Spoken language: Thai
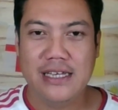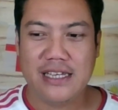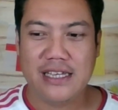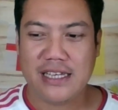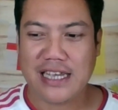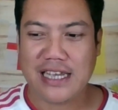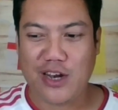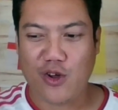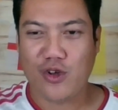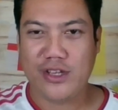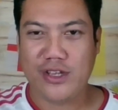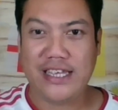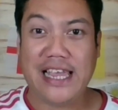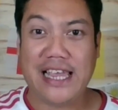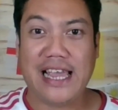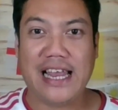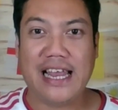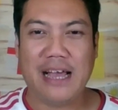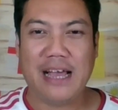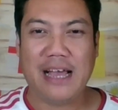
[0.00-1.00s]
กระโดดยิง
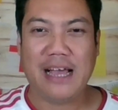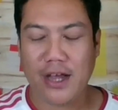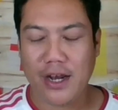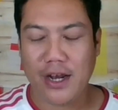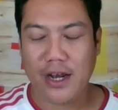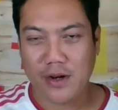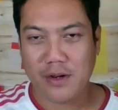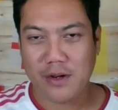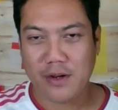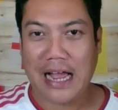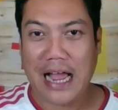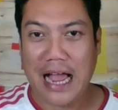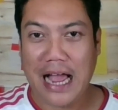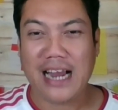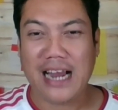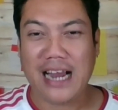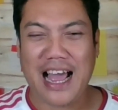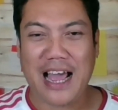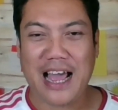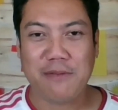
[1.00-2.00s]
อ่ะนะพอกระโดดค้าง
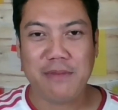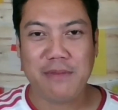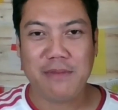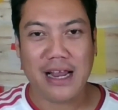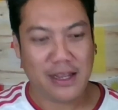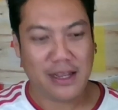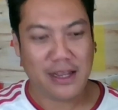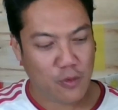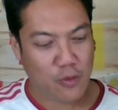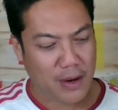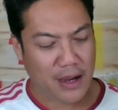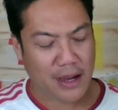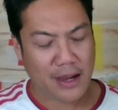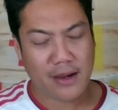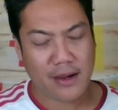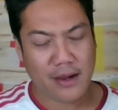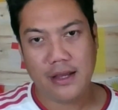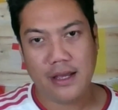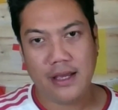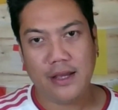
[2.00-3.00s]
นานมากเลยอุเบ
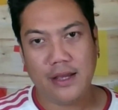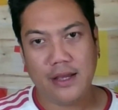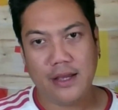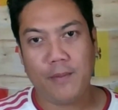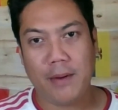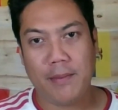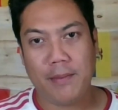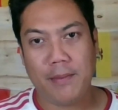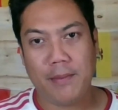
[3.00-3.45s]
อุเบมาเก